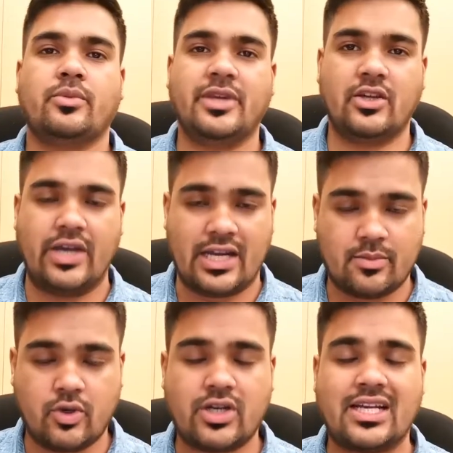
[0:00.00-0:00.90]
তো বিজ্ঞ
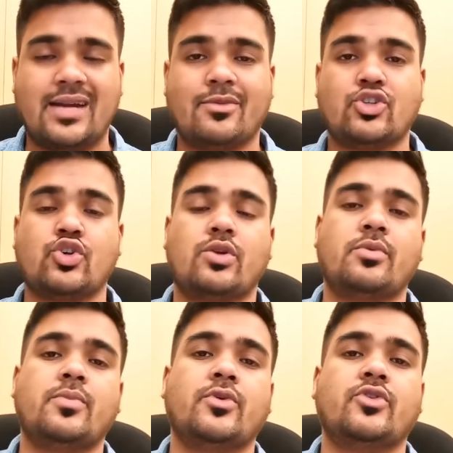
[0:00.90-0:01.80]
অ্যাডভোকেটকে আমরা
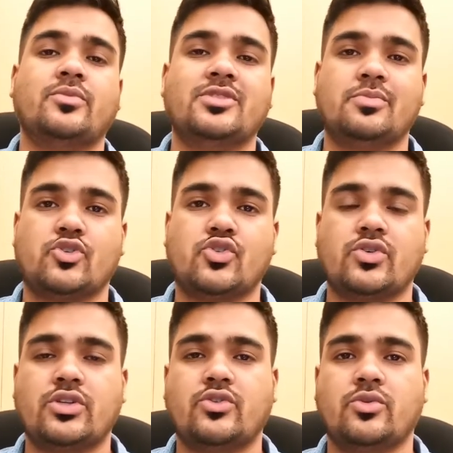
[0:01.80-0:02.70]
সর্বপ্রথম যে
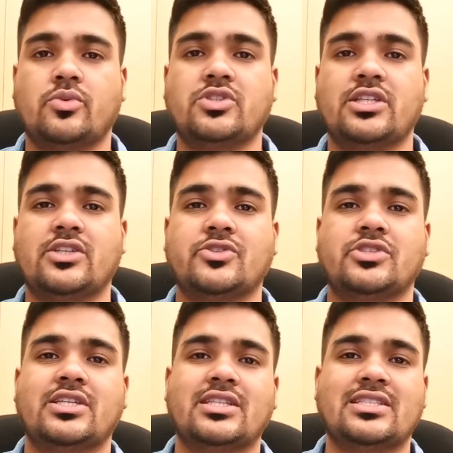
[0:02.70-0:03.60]
প্রশ্নটি করব সেটি
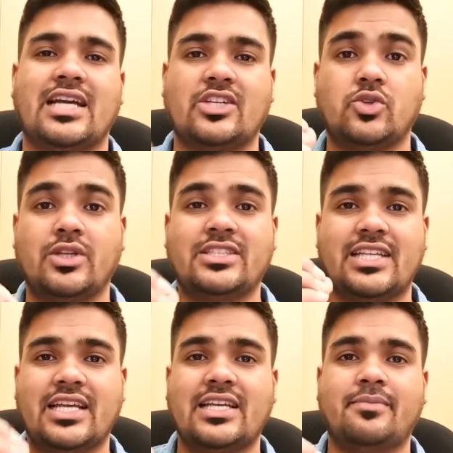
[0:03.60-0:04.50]
হচ্ছে যে আসলে
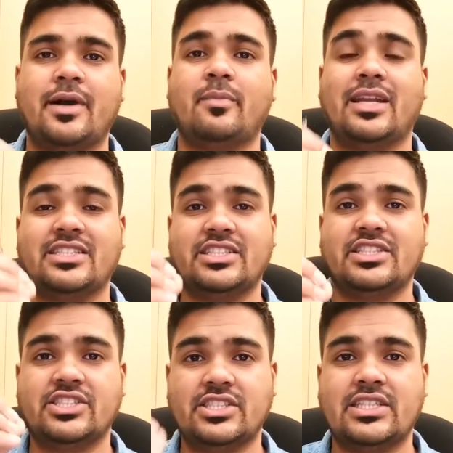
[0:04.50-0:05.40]
চেকের মামলা
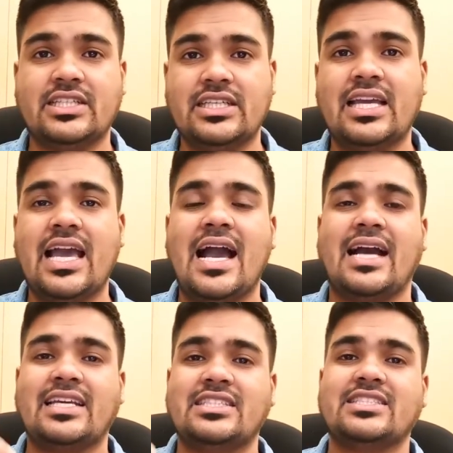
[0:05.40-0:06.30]
জিনিসটি কি
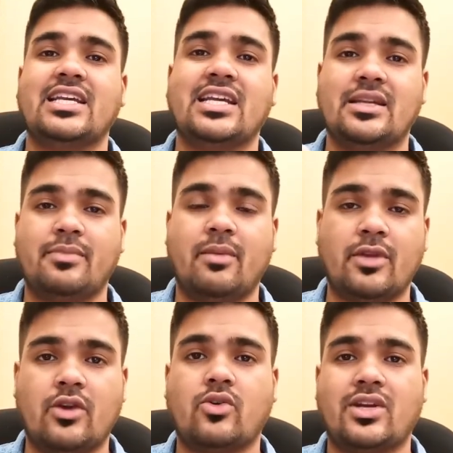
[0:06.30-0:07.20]
আর এই চেকের
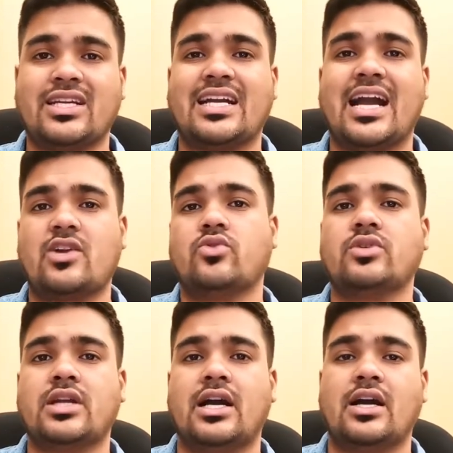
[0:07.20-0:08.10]
মামলা করার
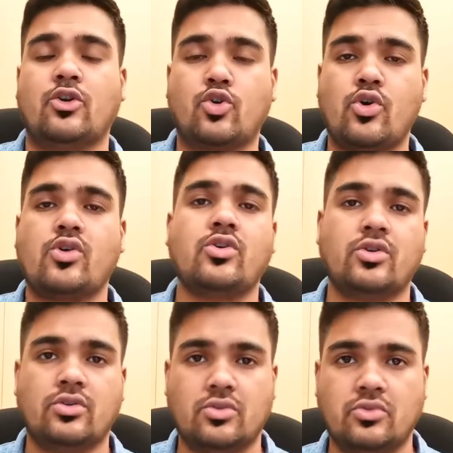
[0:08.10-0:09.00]
কারণটা
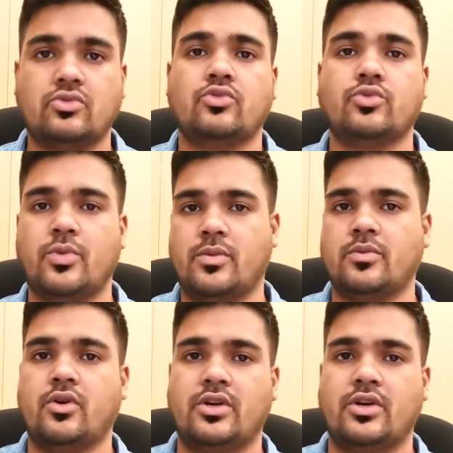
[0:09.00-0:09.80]
কখন উদ্ভব